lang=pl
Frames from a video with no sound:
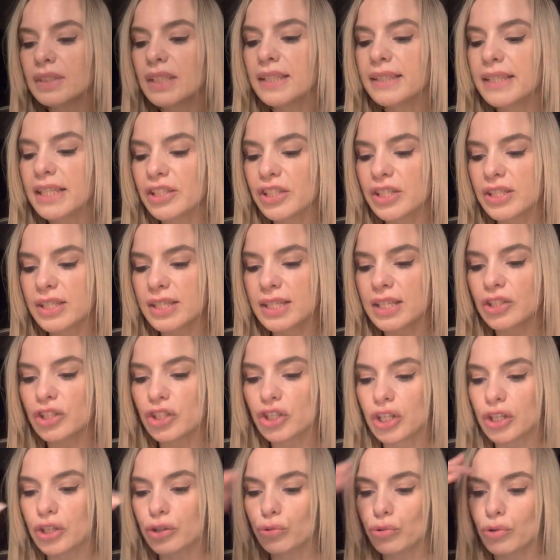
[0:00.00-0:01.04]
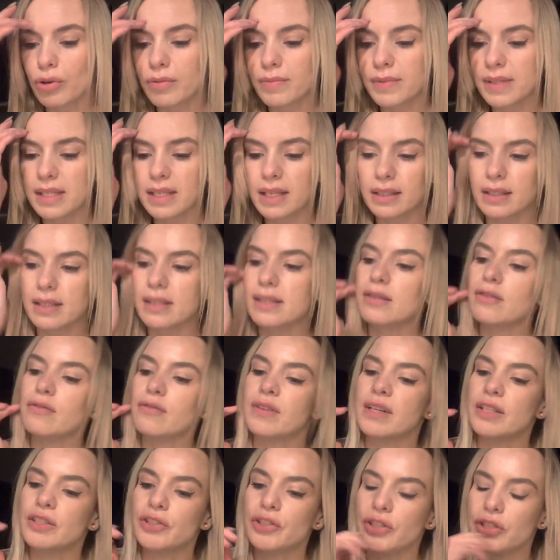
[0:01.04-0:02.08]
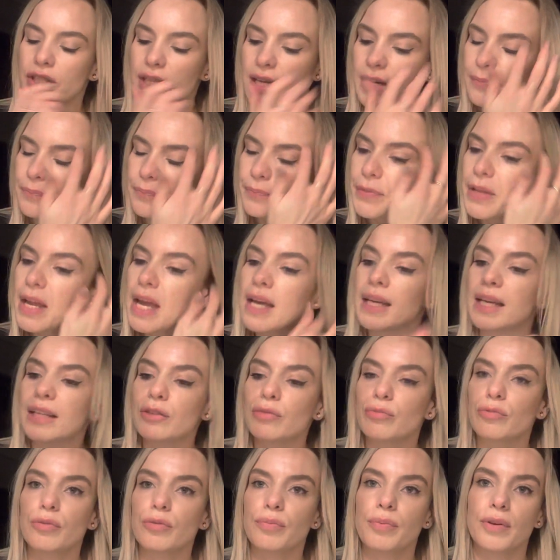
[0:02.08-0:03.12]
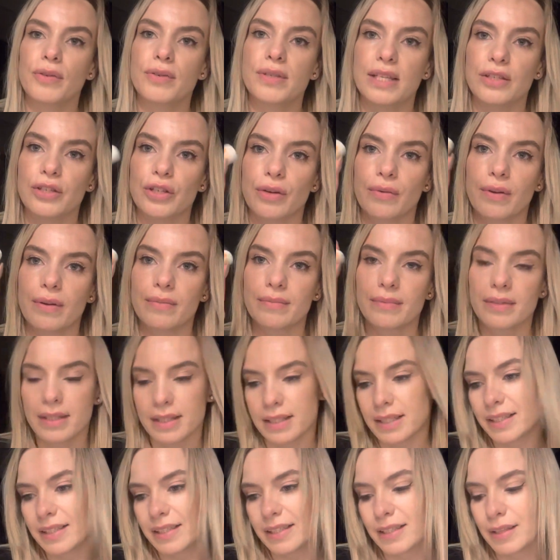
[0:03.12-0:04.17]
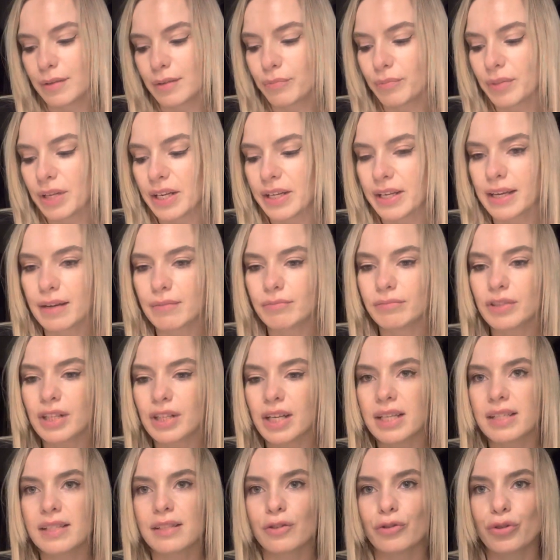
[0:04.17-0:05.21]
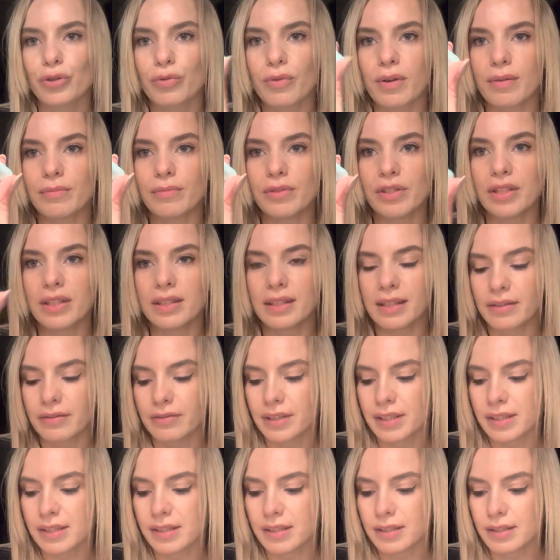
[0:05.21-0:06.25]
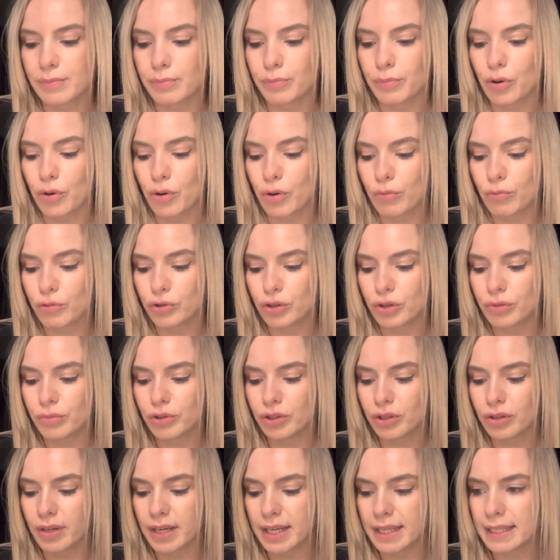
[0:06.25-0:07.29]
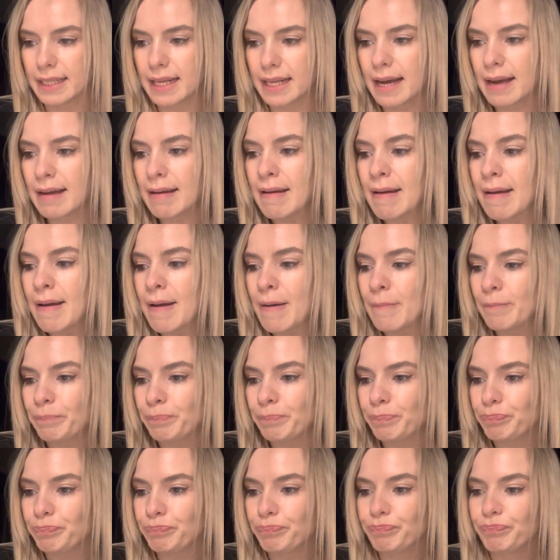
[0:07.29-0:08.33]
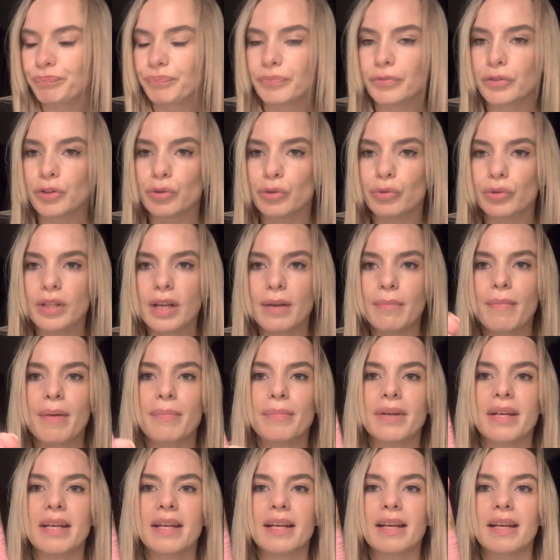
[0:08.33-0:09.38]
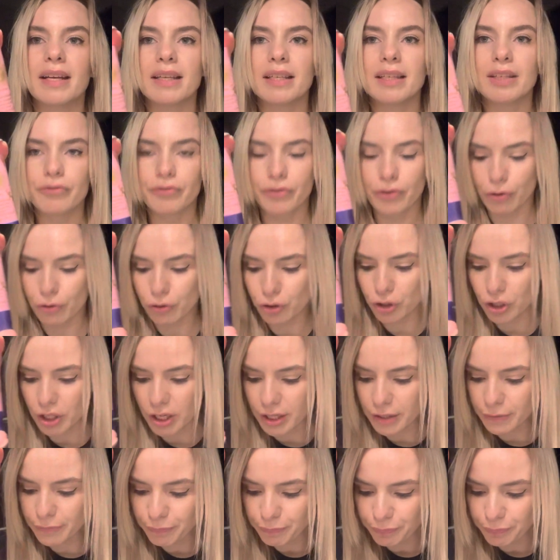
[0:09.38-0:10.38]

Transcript: Dajcie znać, jeżeli którą z nich testowaliście. Ja tą dopiero zaczęłam z, e, z tym peelingiem, no ale skończyła mi się ta, więc spoko, może być kolejna. Mm, tutaj mamy i frosher.